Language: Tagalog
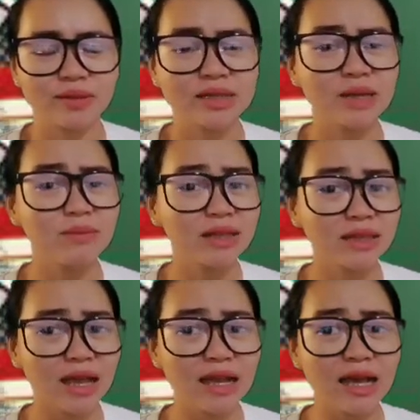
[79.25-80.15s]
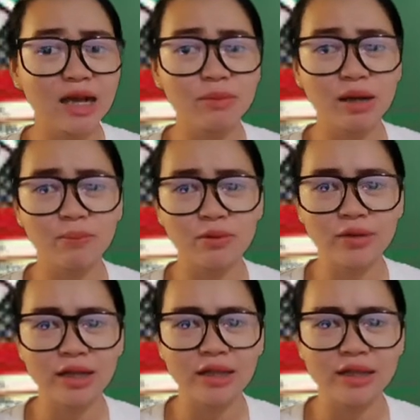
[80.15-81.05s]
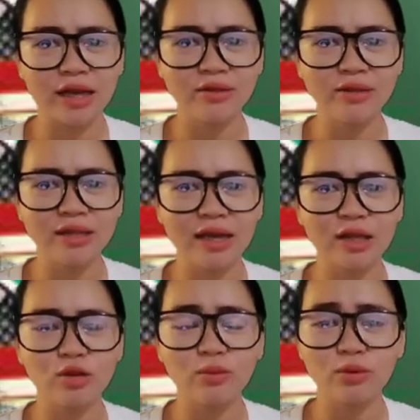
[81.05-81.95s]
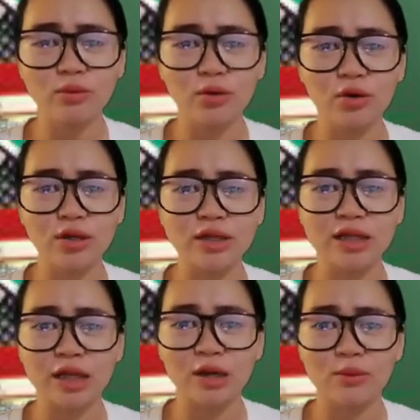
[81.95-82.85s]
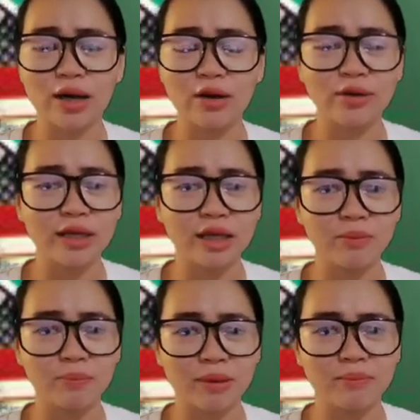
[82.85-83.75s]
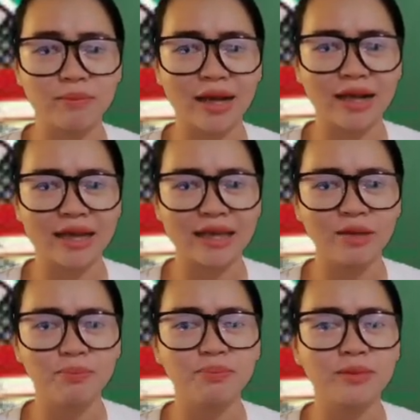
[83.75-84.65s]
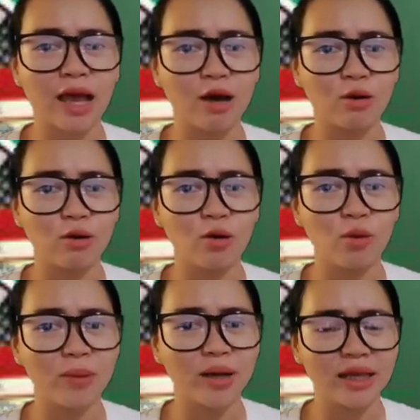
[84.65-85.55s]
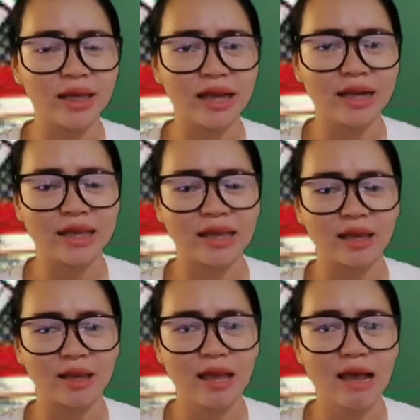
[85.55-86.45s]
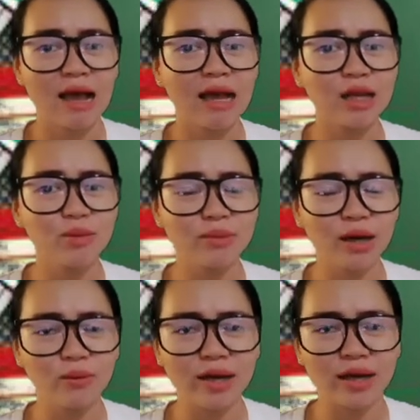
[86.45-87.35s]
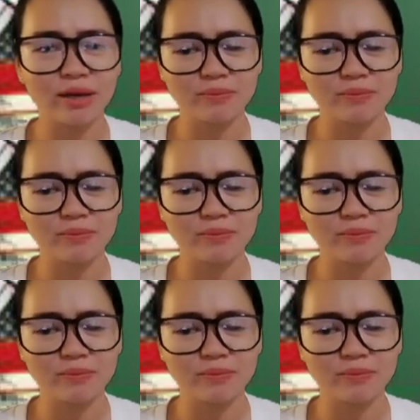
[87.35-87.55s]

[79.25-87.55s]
Samantala ang mga plural noun ay tumutukoy sa dalawa o higit pang bagay, tao o pangyayari. Halimbawa,